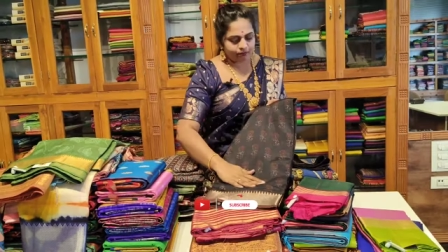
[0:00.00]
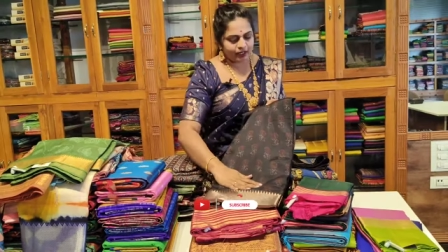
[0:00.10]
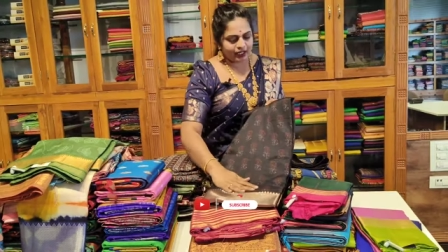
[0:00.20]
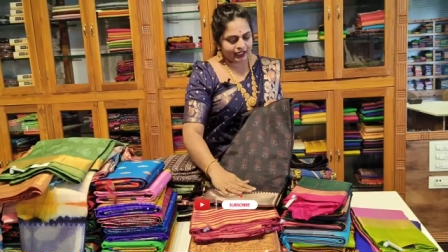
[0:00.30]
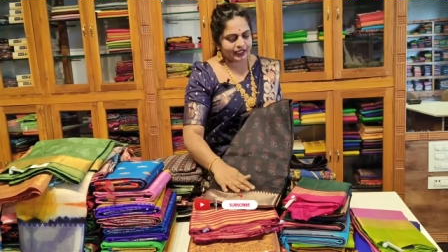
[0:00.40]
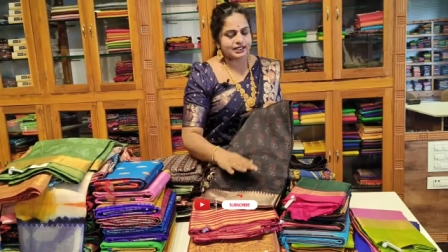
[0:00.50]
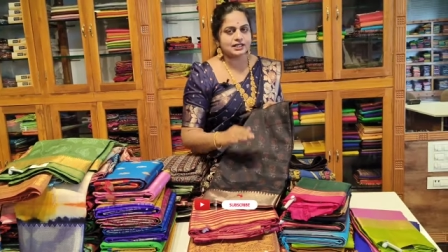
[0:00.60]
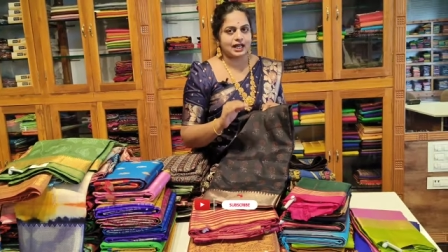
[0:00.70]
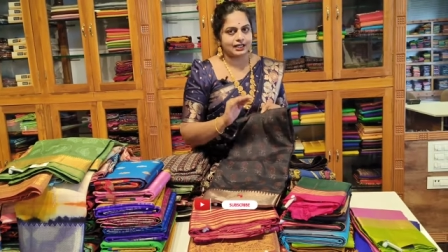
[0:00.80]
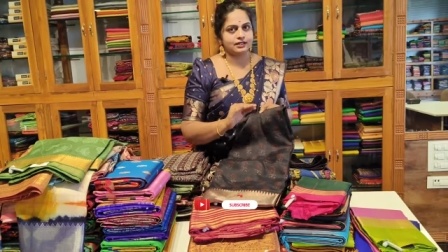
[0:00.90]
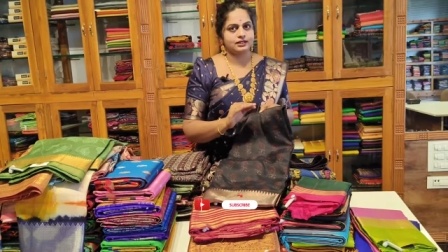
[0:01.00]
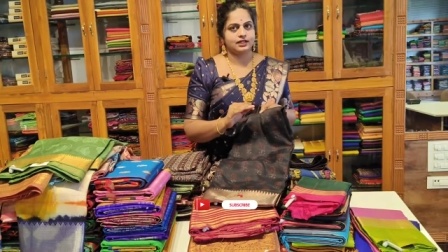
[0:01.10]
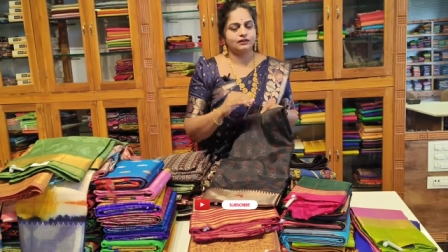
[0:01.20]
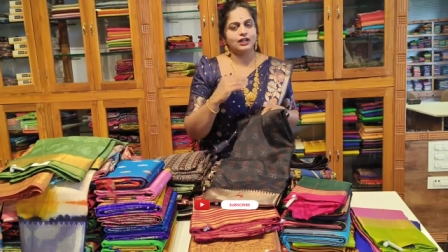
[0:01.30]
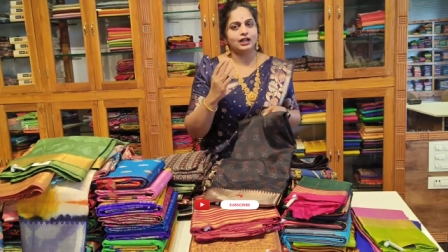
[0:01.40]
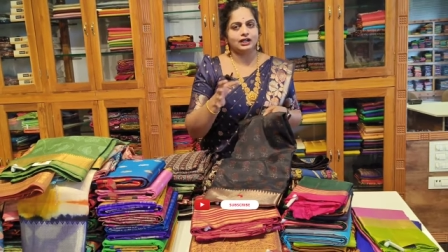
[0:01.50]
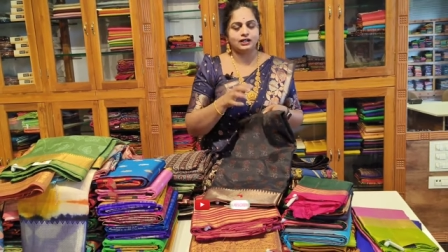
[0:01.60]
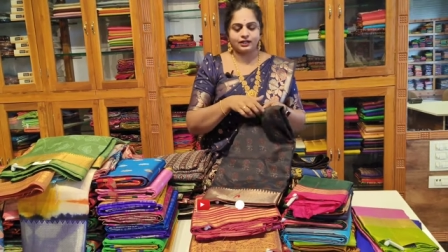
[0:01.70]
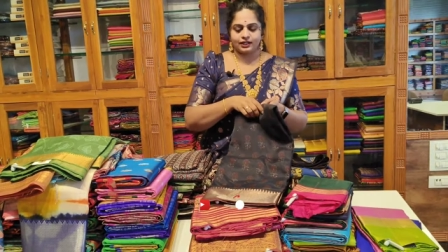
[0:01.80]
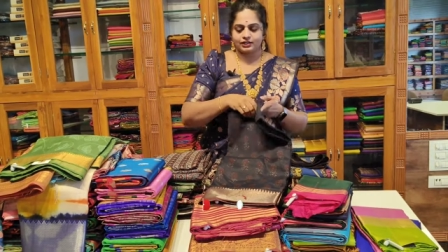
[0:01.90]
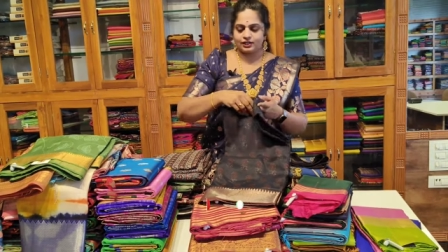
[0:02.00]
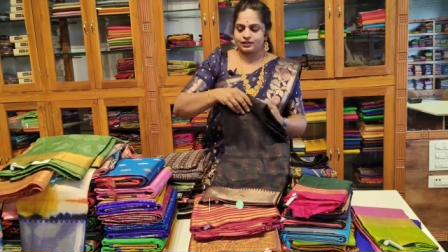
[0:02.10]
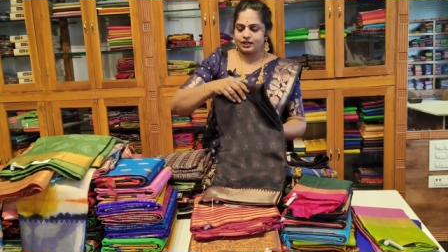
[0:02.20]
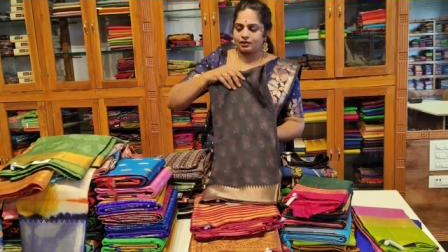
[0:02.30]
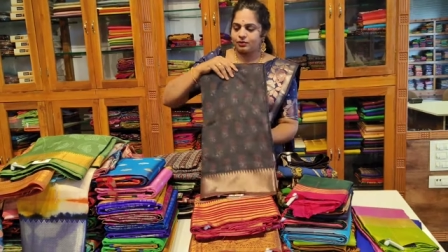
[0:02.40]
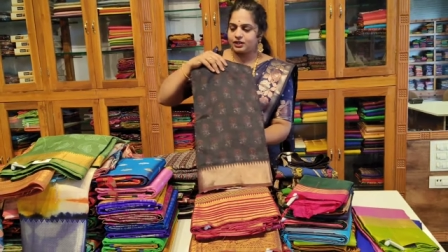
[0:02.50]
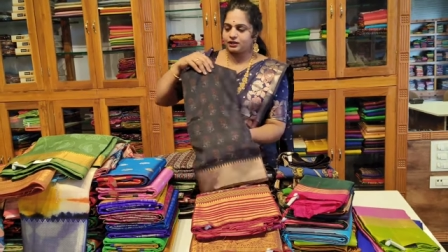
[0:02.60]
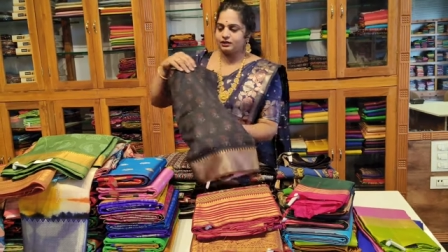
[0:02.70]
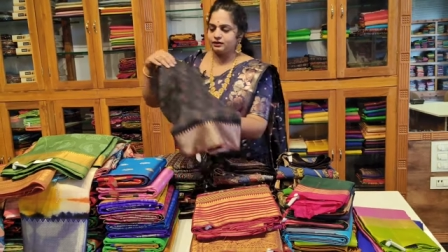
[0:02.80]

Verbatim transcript: మంగళగిరి శారీస్ని వాళ్ళు అక్కడ రెడీ చేస్తారనమాట